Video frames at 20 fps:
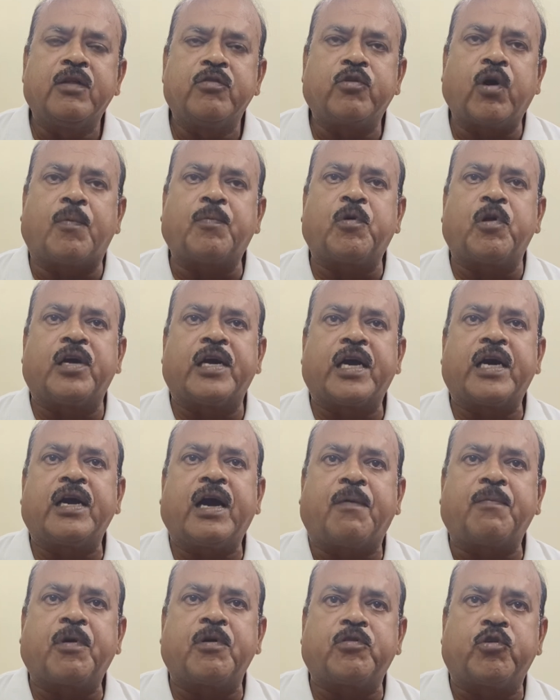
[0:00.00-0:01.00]
तो आपको लगेगा कि
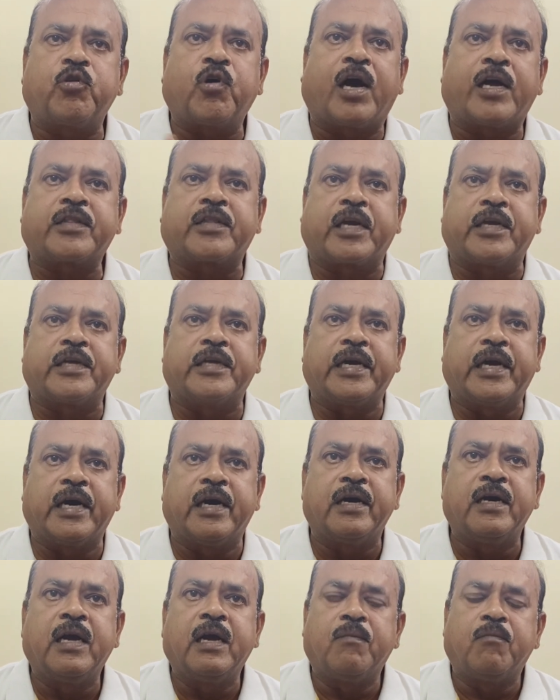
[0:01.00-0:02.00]
आपका दोनों हाथ कट गया
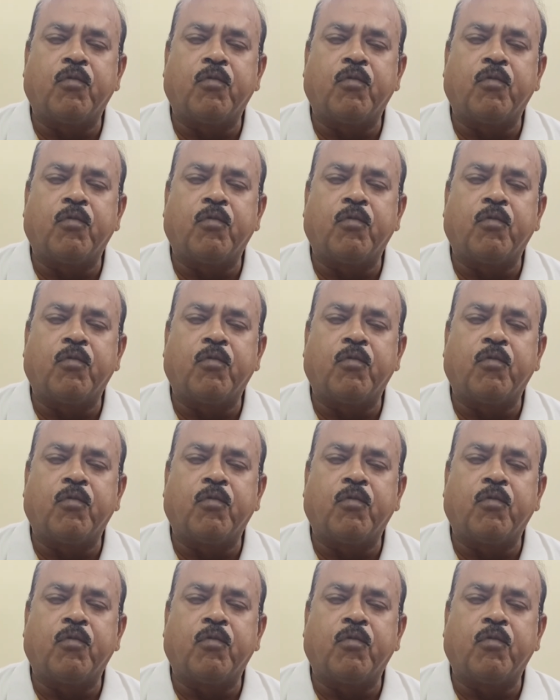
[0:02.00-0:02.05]
है